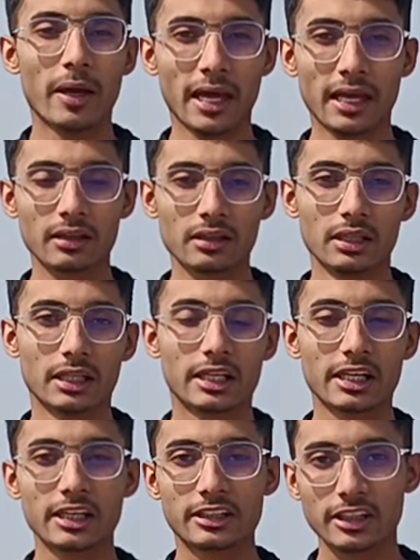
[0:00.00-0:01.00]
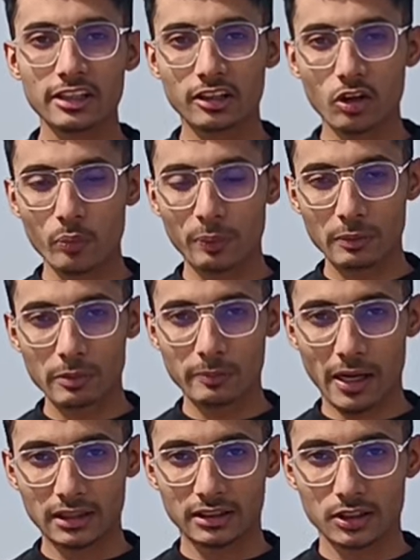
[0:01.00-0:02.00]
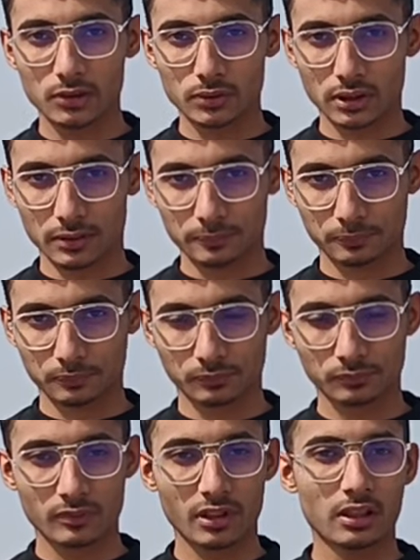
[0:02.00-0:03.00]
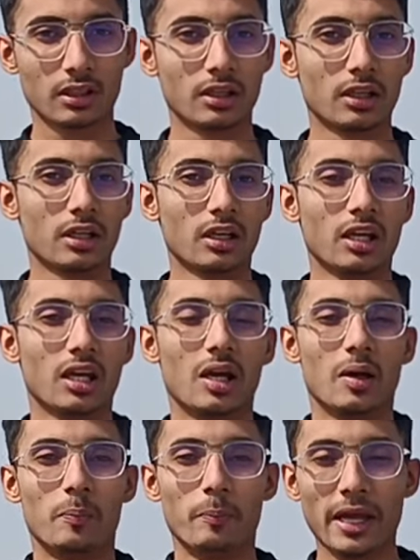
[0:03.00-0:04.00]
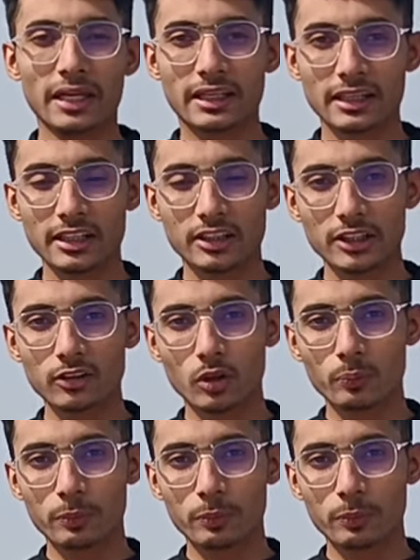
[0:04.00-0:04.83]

मैं क्रेटीन के ऊपर में बात करूंगा मैं क्रेटीन